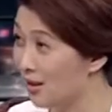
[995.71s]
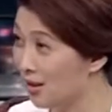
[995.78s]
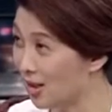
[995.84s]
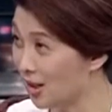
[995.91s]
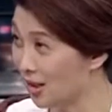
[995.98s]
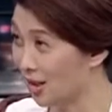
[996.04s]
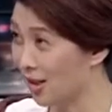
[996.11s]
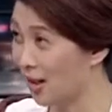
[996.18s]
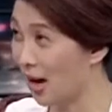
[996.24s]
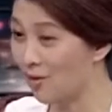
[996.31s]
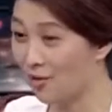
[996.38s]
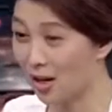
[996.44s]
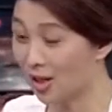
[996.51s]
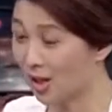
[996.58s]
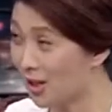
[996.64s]
这个开
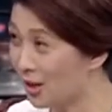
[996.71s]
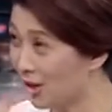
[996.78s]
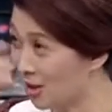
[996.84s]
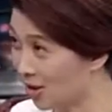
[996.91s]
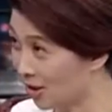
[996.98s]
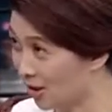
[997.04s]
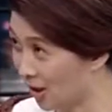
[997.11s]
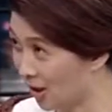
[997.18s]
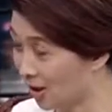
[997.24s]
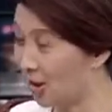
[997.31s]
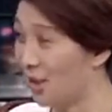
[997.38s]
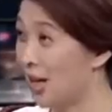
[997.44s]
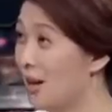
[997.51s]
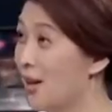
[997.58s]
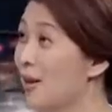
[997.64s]
发商的这个
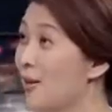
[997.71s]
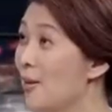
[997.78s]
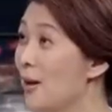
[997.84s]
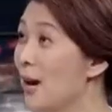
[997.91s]
钱。